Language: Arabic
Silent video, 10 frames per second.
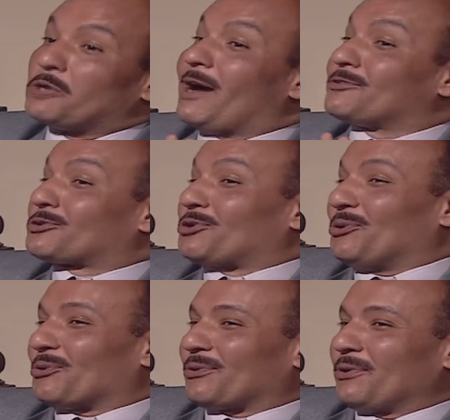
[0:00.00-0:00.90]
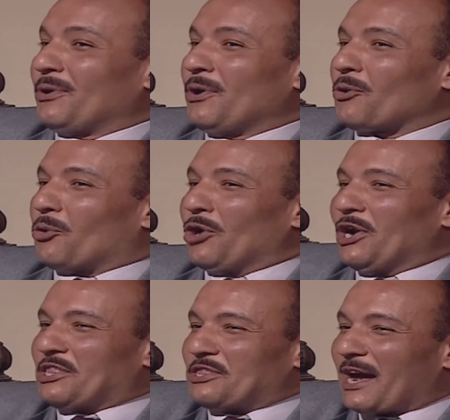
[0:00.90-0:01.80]
بص بقى يا دكتور
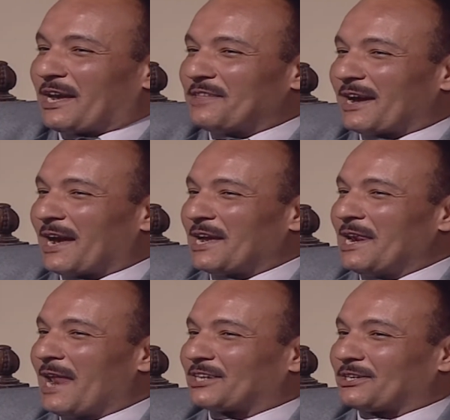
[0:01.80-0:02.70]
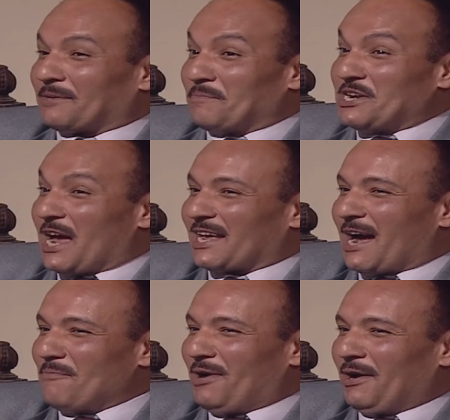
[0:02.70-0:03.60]
كلتنا كده جايين لك من يا
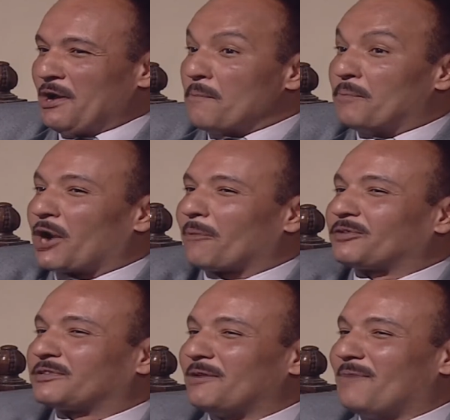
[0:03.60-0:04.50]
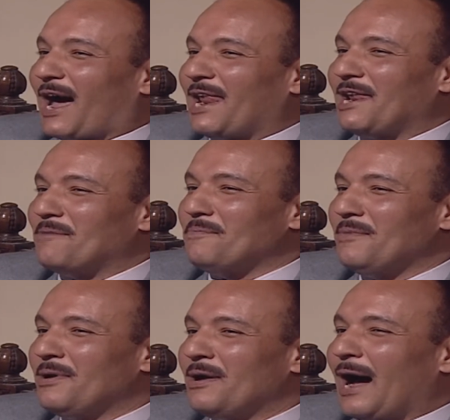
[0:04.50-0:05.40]
الجمح برابطه المعلم
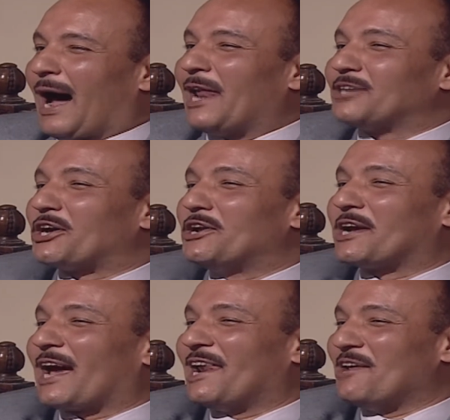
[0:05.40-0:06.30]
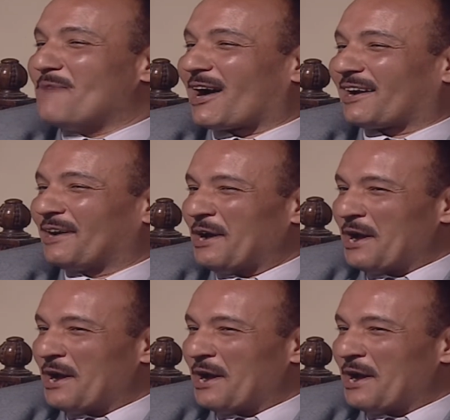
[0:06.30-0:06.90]
علشان نكلمك